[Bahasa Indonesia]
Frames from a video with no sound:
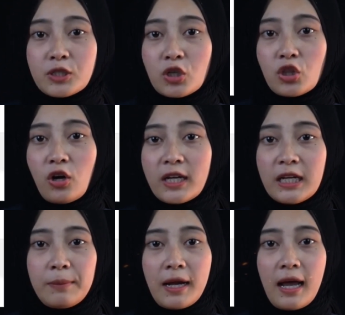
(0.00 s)
percontohan
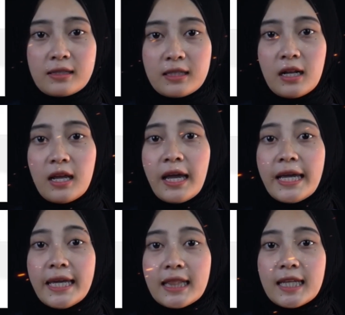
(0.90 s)
ini berhasil,
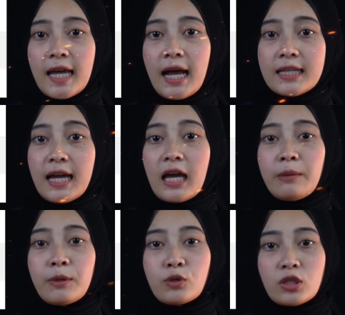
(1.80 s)
ia tidak hanya
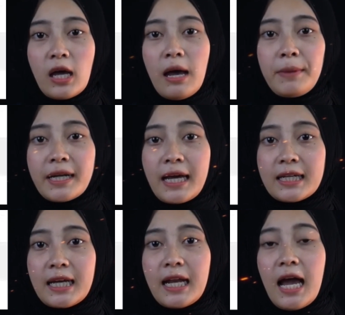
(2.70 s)
akan berusaha
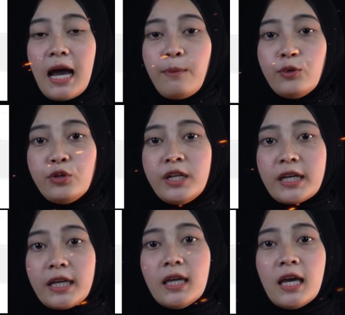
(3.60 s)
menekankan angka bunuh
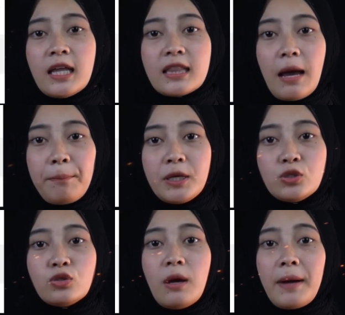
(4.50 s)
diri,
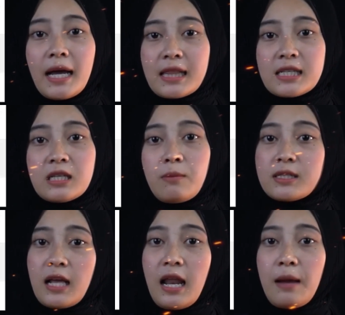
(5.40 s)
tapi juga mengatasi
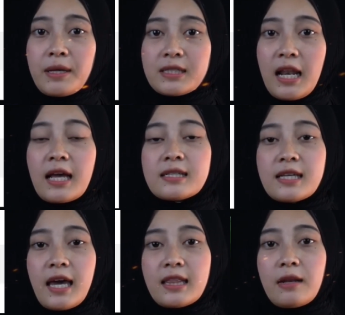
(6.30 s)
masalah-masalah
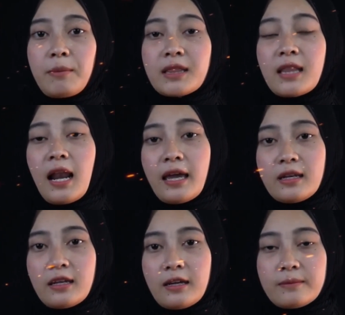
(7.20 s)
kesehatan mental
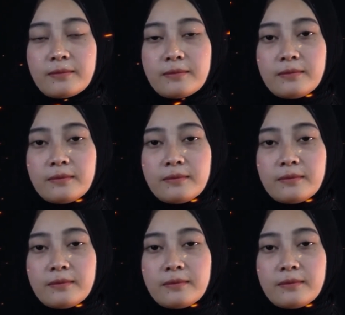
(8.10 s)
lainnya.